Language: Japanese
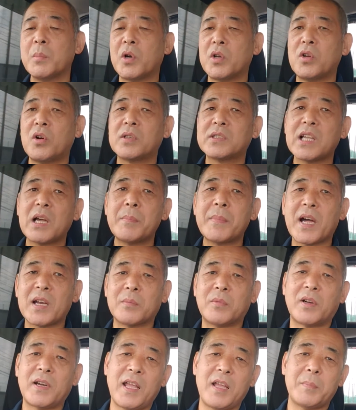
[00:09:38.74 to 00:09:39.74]
もう
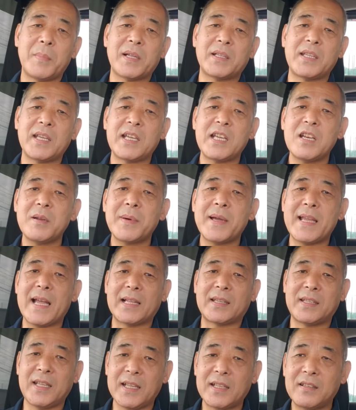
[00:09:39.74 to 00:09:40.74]
430もね、まあ、できれば
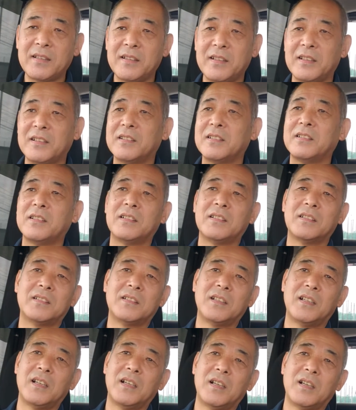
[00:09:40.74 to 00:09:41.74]
やって、
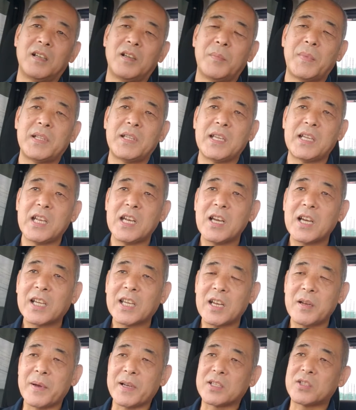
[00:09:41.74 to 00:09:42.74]
まあ、できな
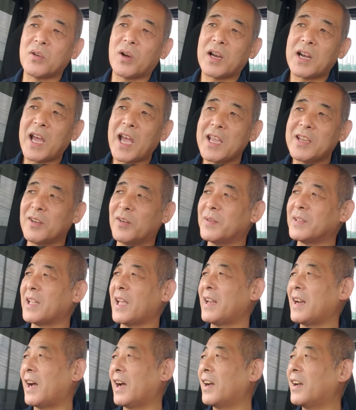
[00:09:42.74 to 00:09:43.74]
ければしょうがないよみ
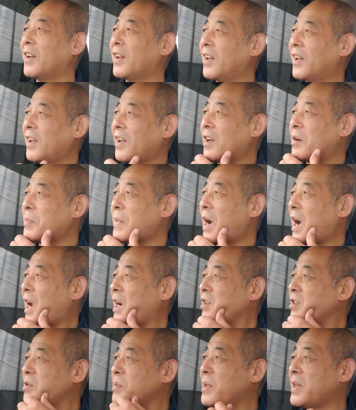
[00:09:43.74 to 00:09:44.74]
たいな。ま
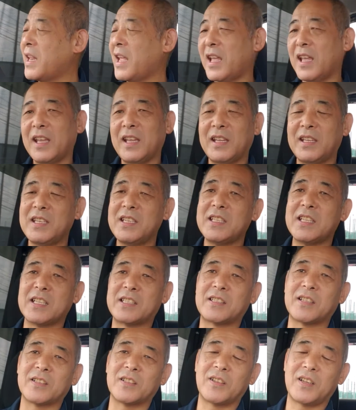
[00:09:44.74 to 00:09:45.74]
あ、ある意味ね、いいん
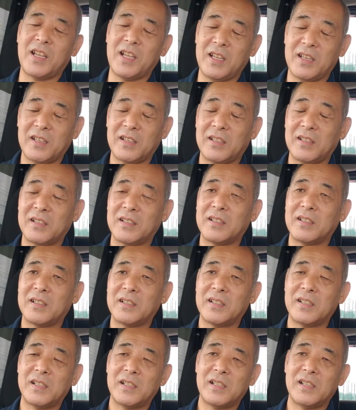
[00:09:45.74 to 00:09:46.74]
ですけどね。
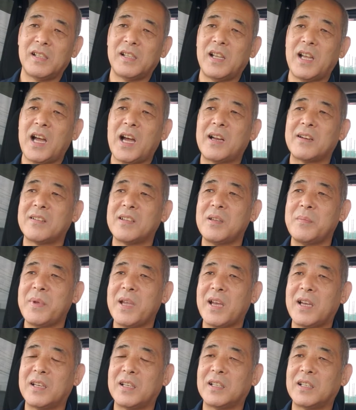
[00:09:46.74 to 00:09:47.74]
ある意
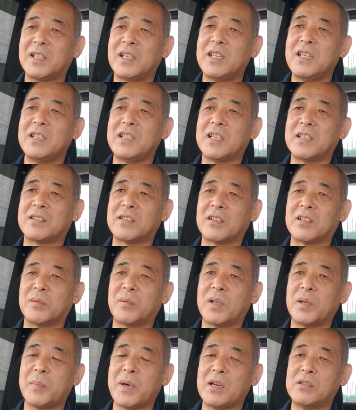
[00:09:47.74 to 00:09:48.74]
味はいいんですけ
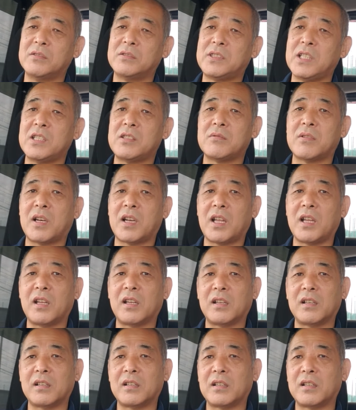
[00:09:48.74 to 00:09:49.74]
どもね、まあ、運転手は
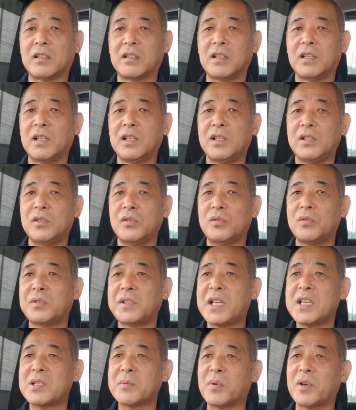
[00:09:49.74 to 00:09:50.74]
ね、運
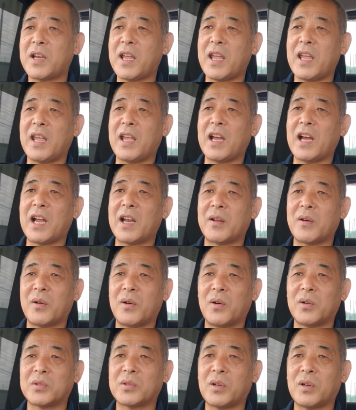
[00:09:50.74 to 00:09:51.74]
転手もね、あのー、
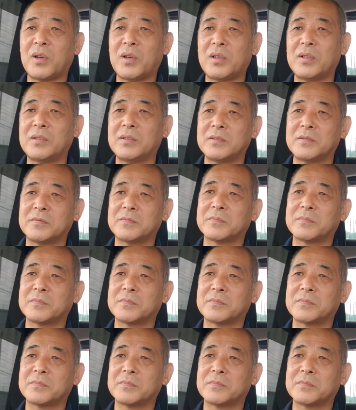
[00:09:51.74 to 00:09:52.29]
本当